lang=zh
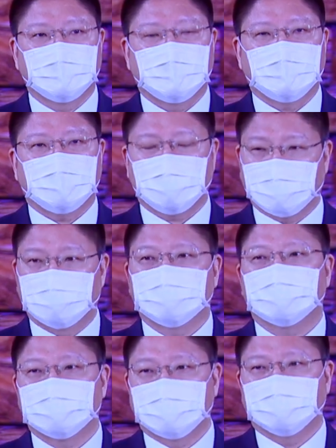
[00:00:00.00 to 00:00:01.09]
也懂
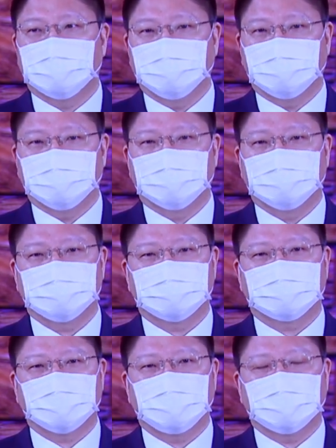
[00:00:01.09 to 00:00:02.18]
事了很多。
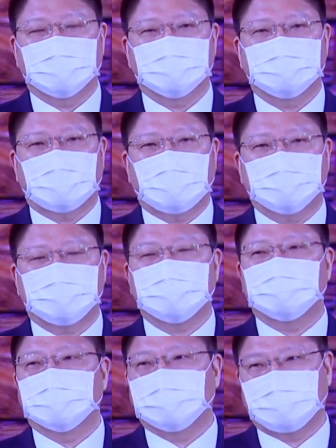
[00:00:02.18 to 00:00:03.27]
所以呢，他
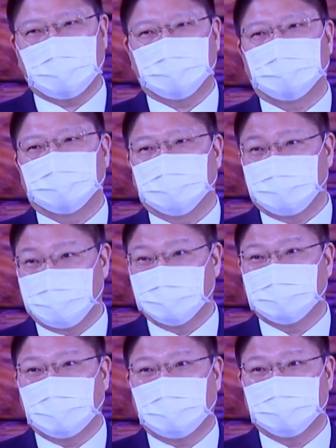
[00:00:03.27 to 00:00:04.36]
进而带动了
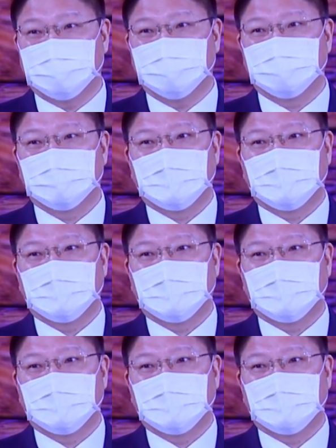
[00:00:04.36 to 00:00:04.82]
全家人，